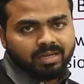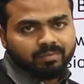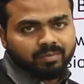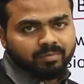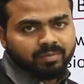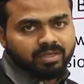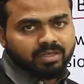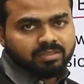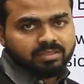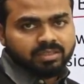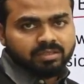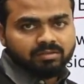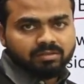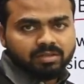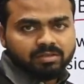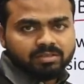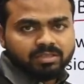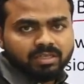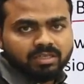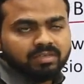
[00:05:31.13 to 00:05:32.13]
पे मैंने
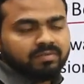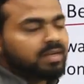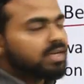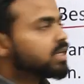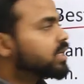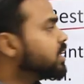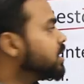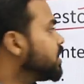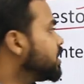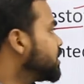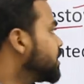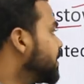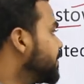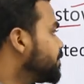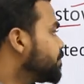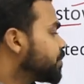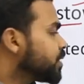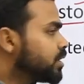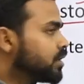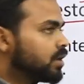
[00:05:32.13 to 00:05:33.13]
डिस्कस करने वाले का ले लिया
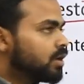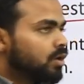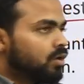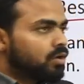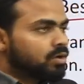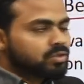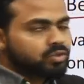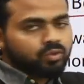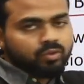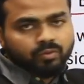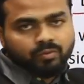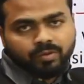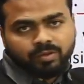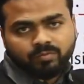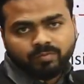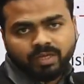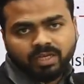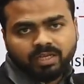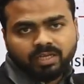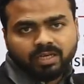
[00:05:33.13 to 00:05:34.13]
है और जो क्विज
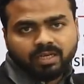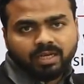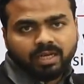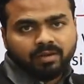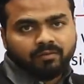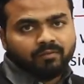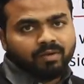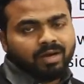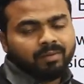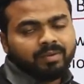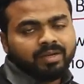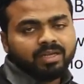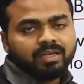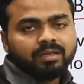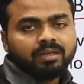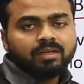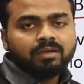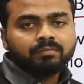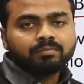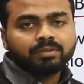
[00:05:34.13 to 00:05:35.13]
में ले रखा है वहां मैंने
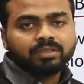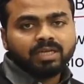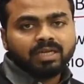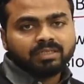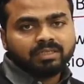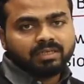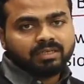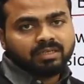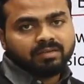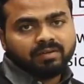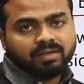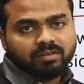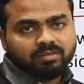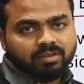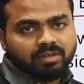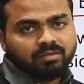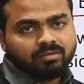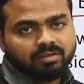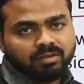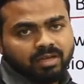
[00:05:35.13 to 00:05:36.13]
प्रदान करने वाला
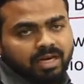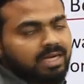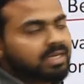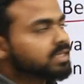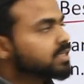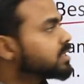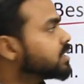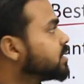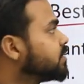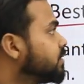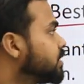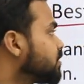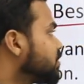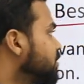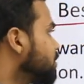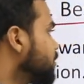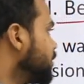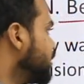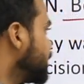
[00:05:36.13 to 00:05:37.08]
सेंस ग्रांट करने वाला सेंस ले